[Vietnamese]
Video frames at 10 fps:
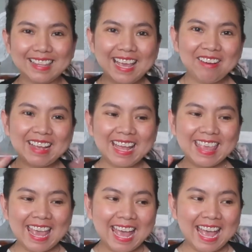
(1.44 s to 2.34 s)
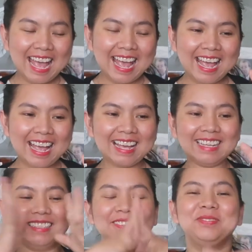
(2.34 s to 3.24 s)
Chào cả nhà.
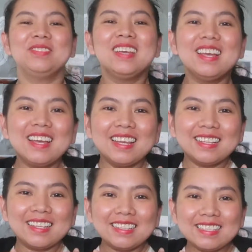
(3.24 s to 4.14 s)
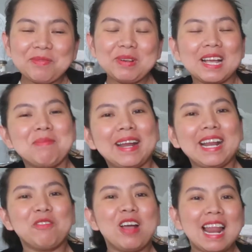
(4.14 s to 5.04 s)
Chào mừng các bạn
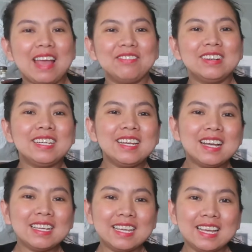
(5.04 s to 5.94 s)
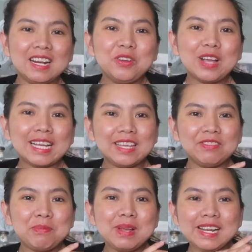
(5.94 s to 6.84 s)
đã quay lại với kênh Lukaki
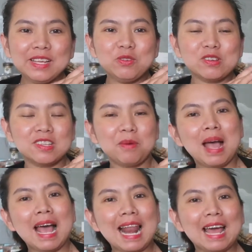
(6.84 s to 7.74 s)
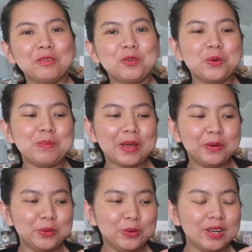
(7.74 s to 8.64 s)
Family, cuộc sống Hà Lan của mẹ
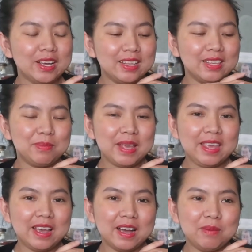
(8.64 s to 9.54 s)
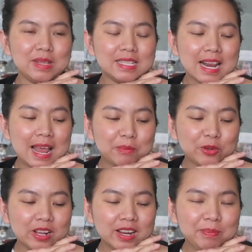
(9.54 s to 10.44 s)
Ù. Thì bây giờ mình sẽ làm một
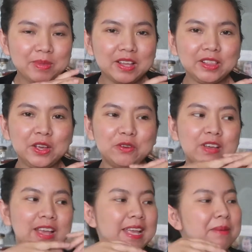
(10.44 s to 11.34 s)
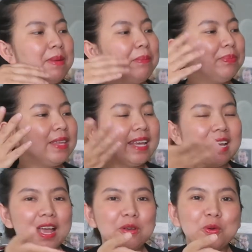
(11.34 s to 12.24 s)
clip giới thiệu về cái mâm trái
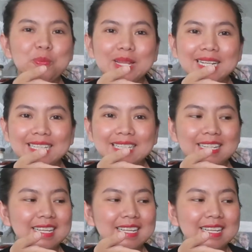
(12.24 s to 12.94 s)
cây của mình